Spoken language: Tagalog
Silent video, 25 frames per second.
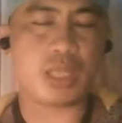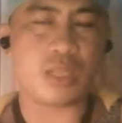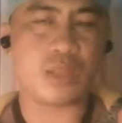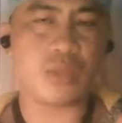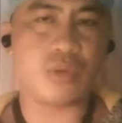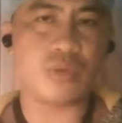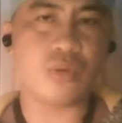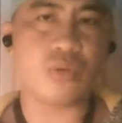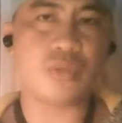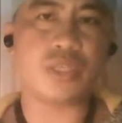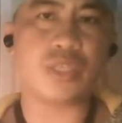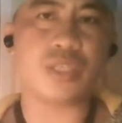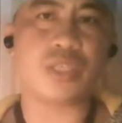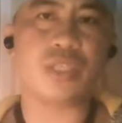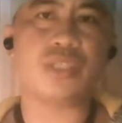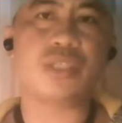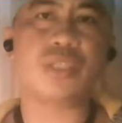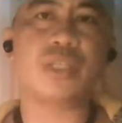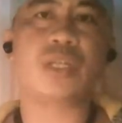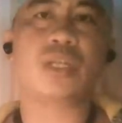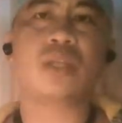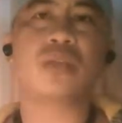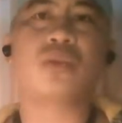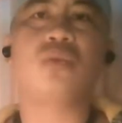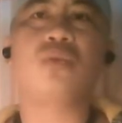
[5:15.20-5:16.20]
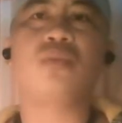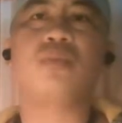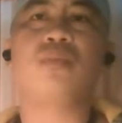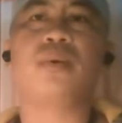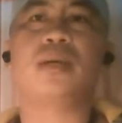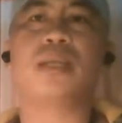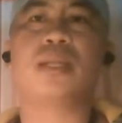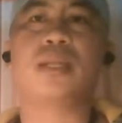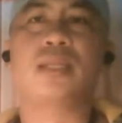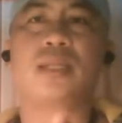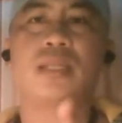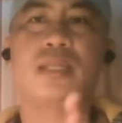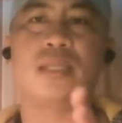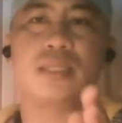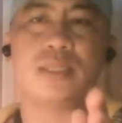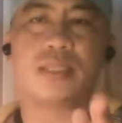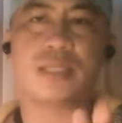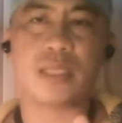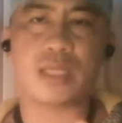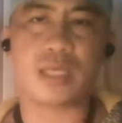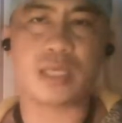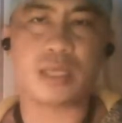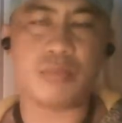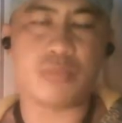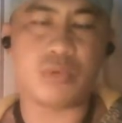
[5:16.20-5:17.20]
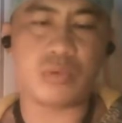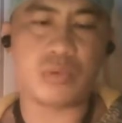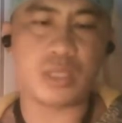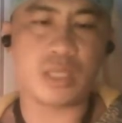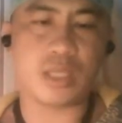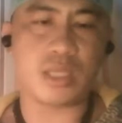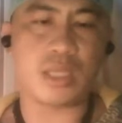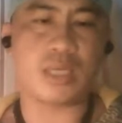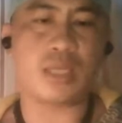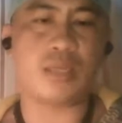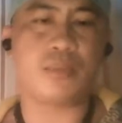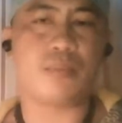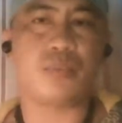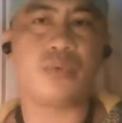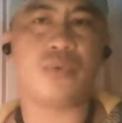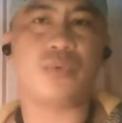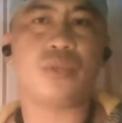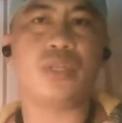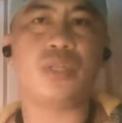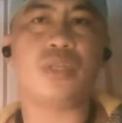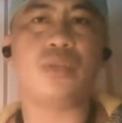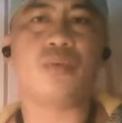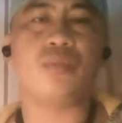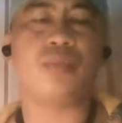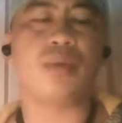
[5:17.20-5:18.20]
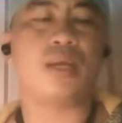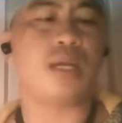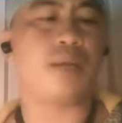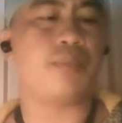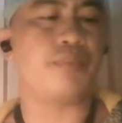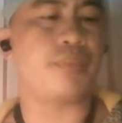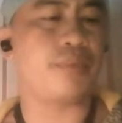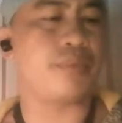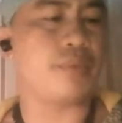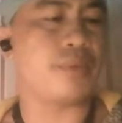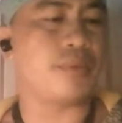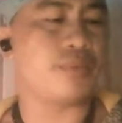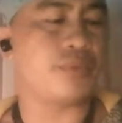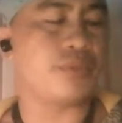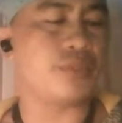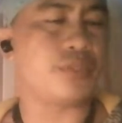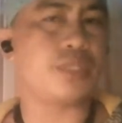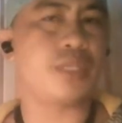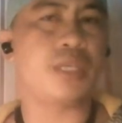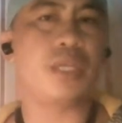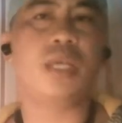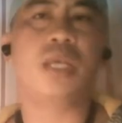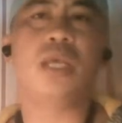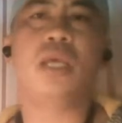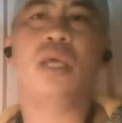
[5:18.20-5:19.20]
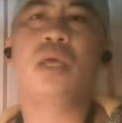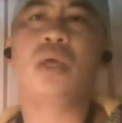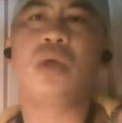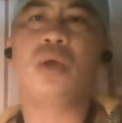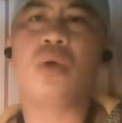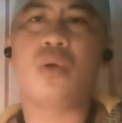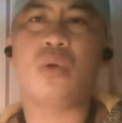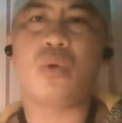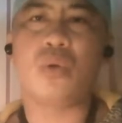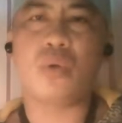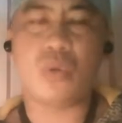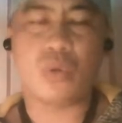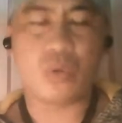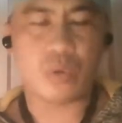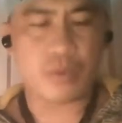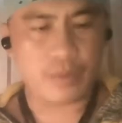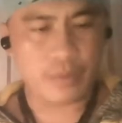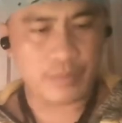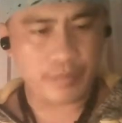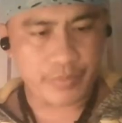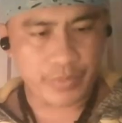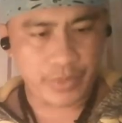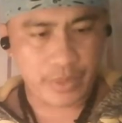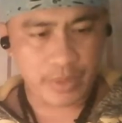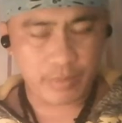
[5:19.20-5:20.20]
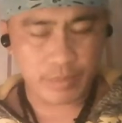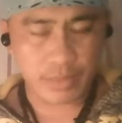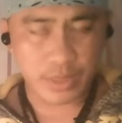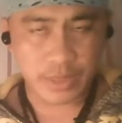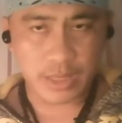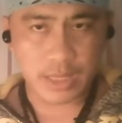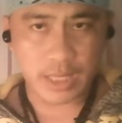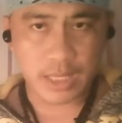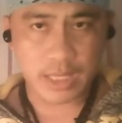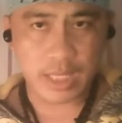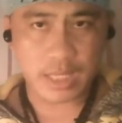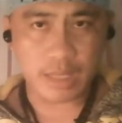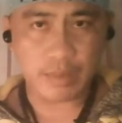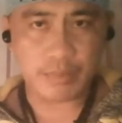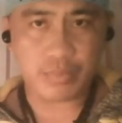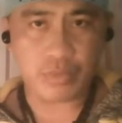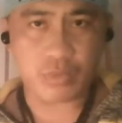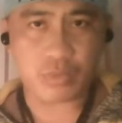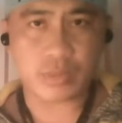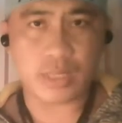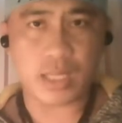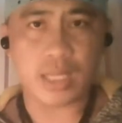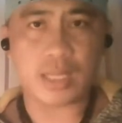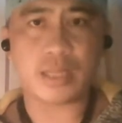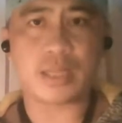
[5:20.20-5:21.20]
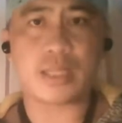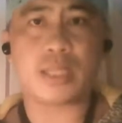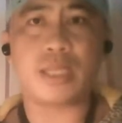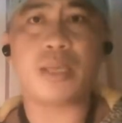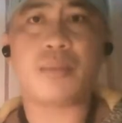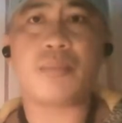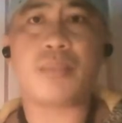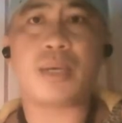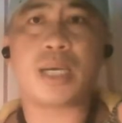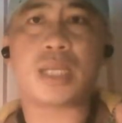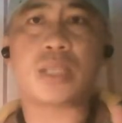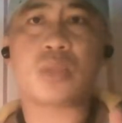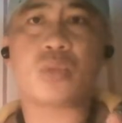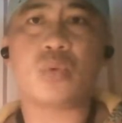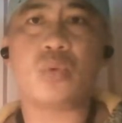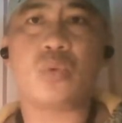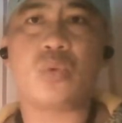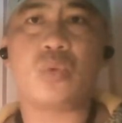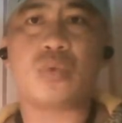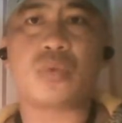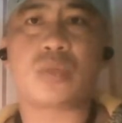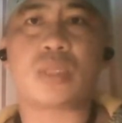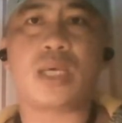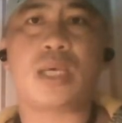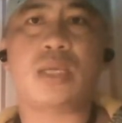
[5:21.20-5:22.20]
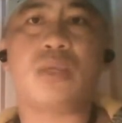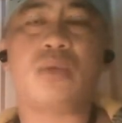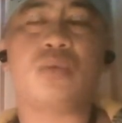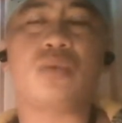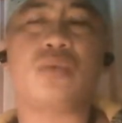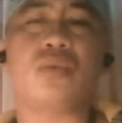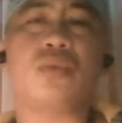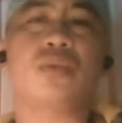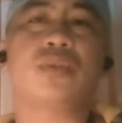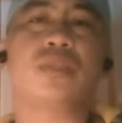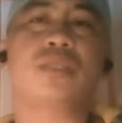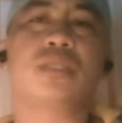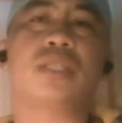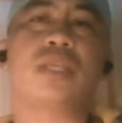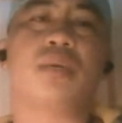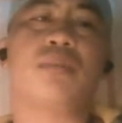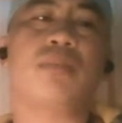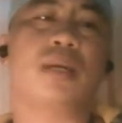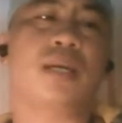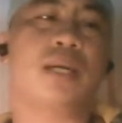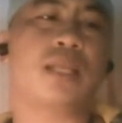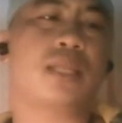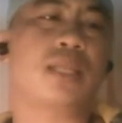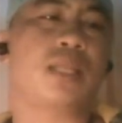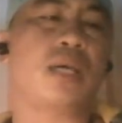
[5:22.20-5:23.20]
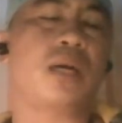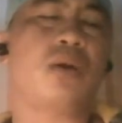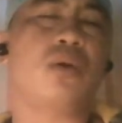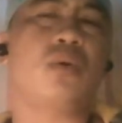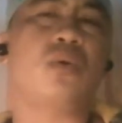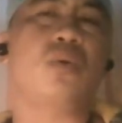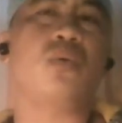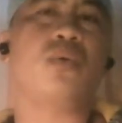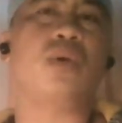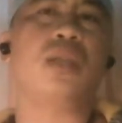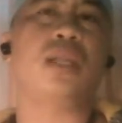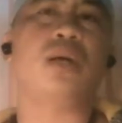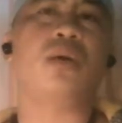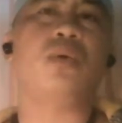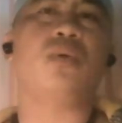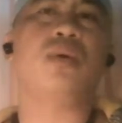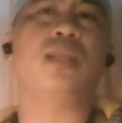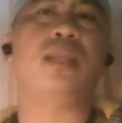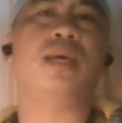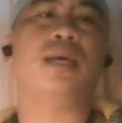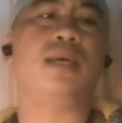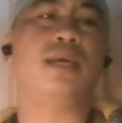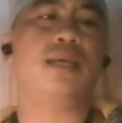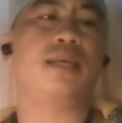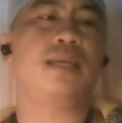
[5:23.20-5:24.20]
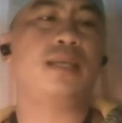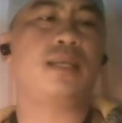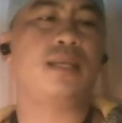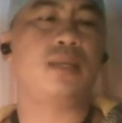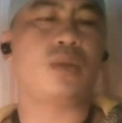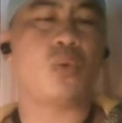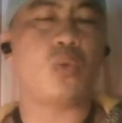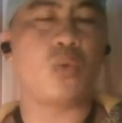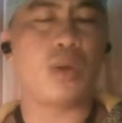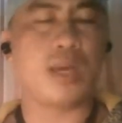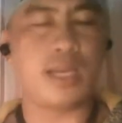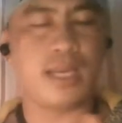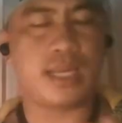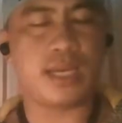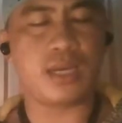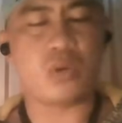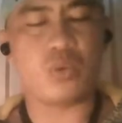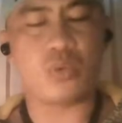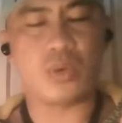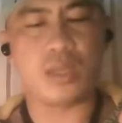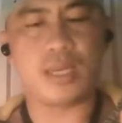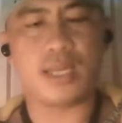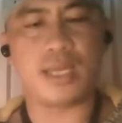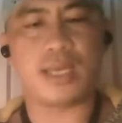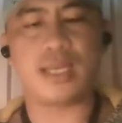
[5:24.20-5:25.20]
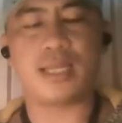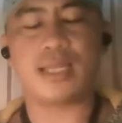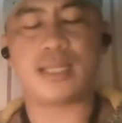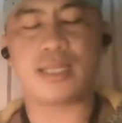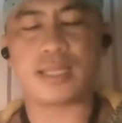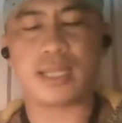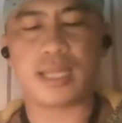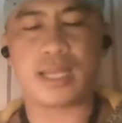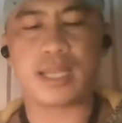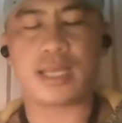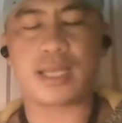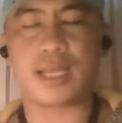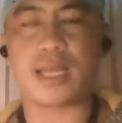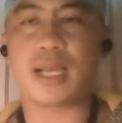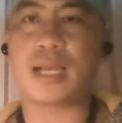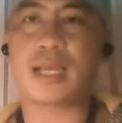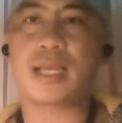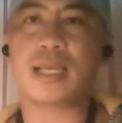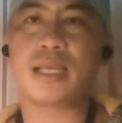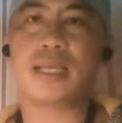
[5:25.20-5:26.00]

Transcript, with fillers: ito sinishare ko para din sa kabutihan po ninyo mga pag-viewers. Basta ang importante makatulong tayo sa mga taong wala-wala. Walang-wala talaga.